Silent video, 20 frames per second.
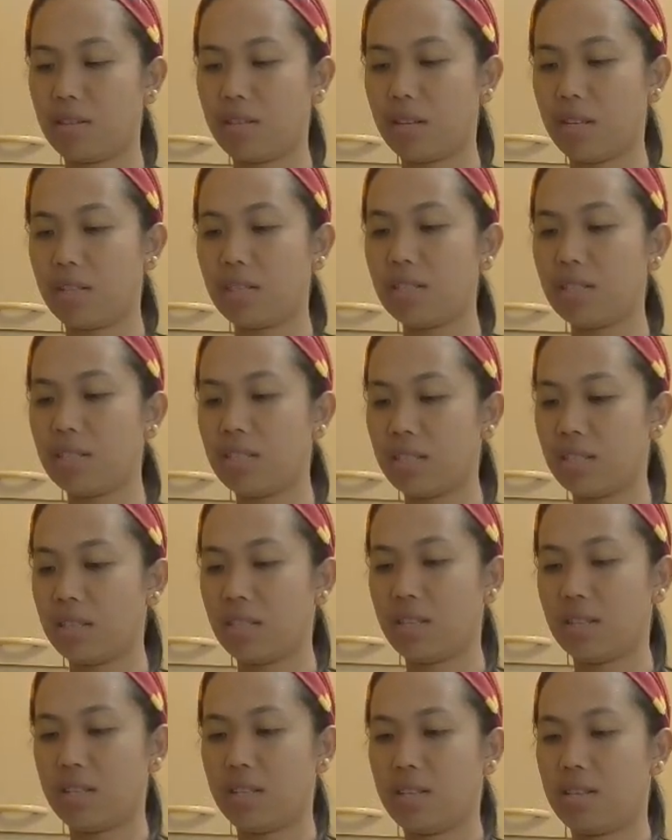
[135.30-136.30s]
And then,
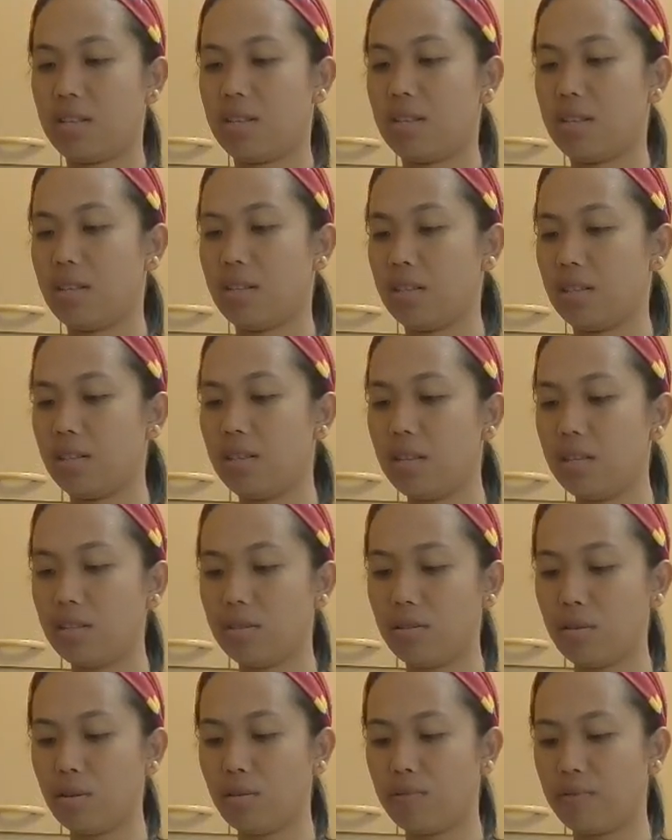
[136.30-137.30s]

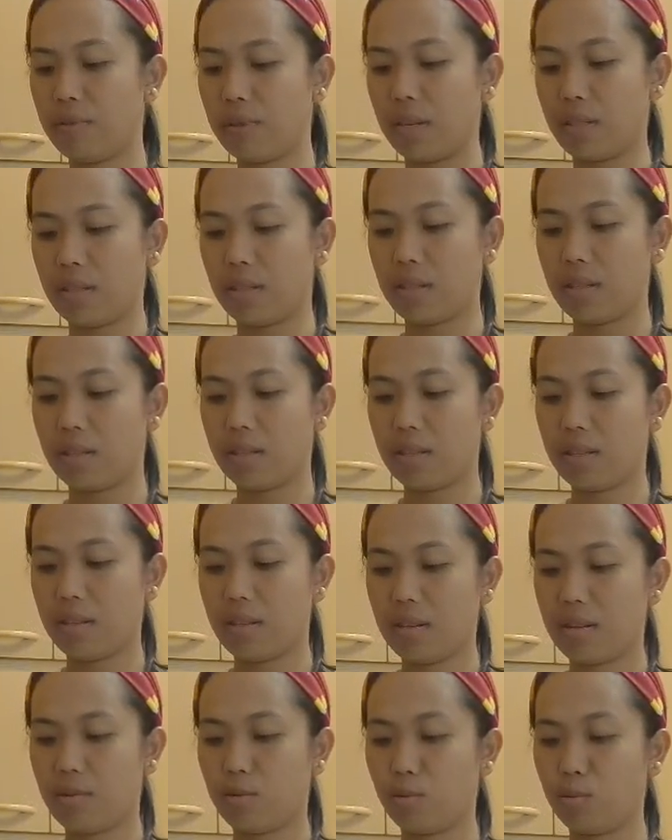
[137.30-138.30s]
dissolve it.
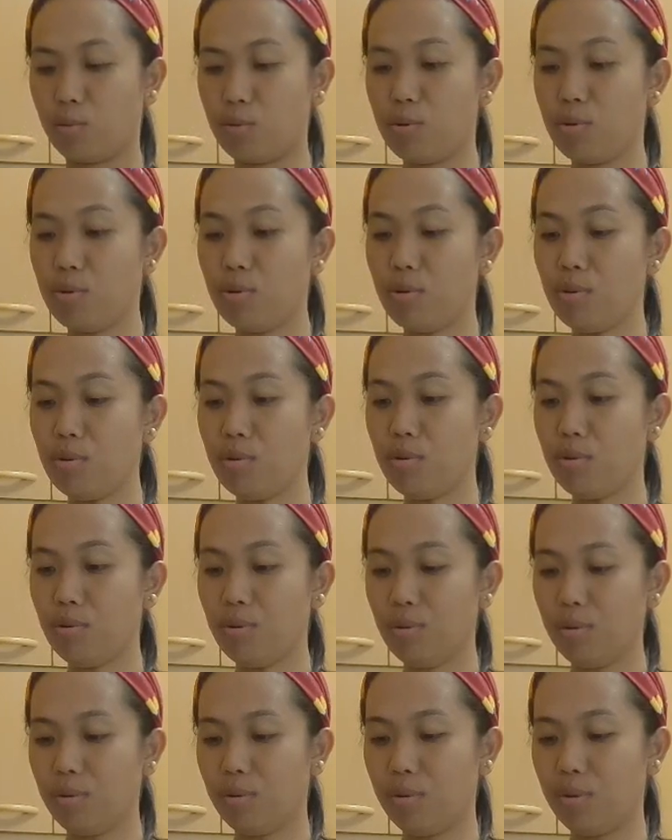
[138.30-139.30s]

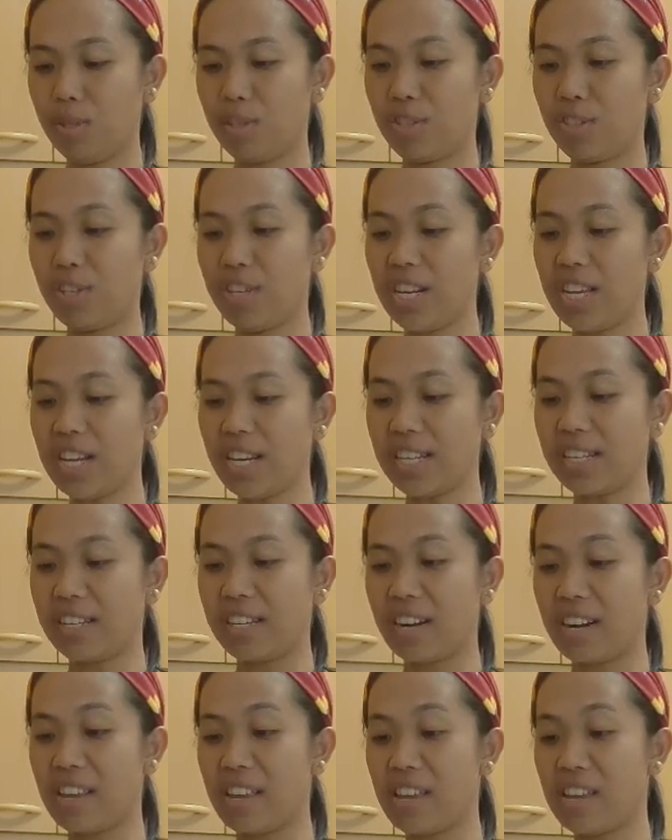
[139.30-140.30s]
Ooh, it's
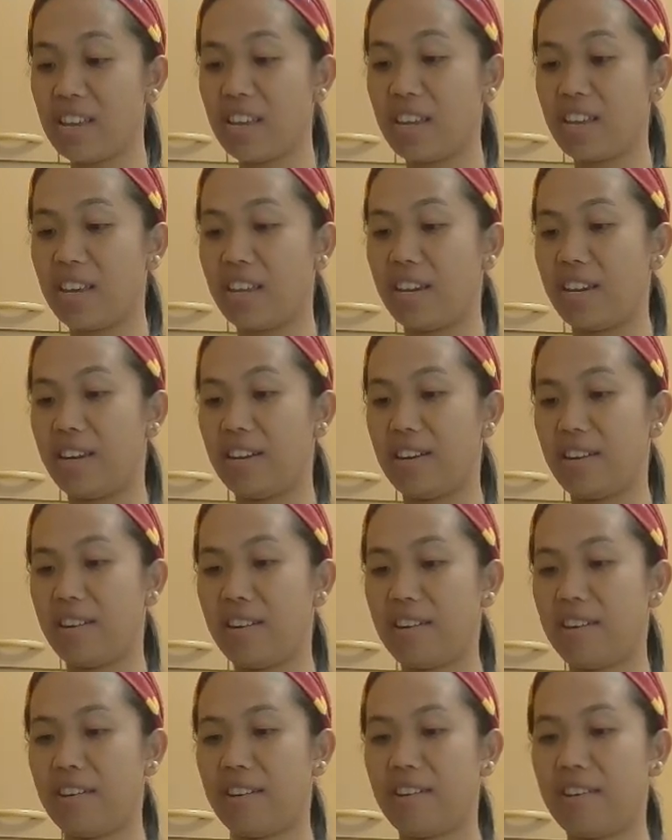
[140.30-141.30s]
really
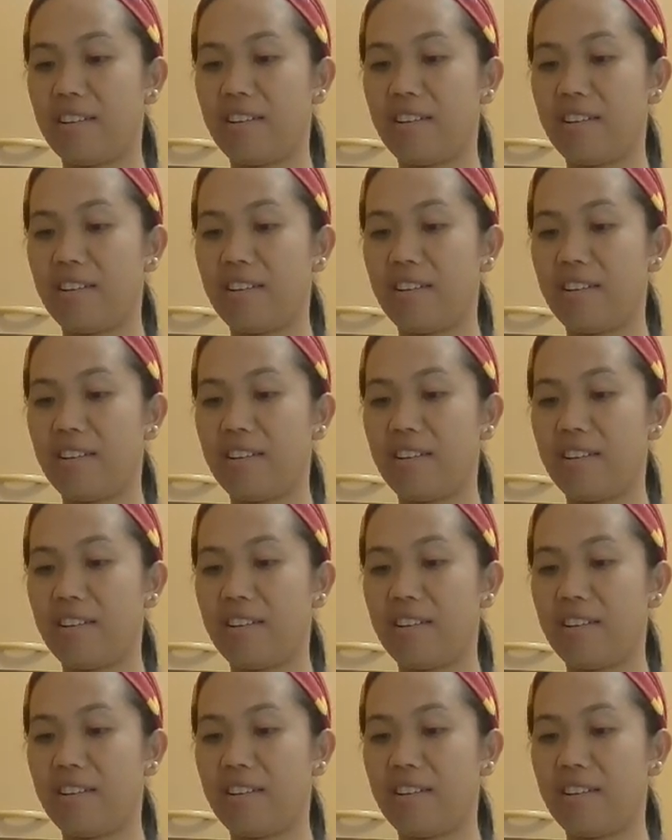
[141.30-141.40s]
green.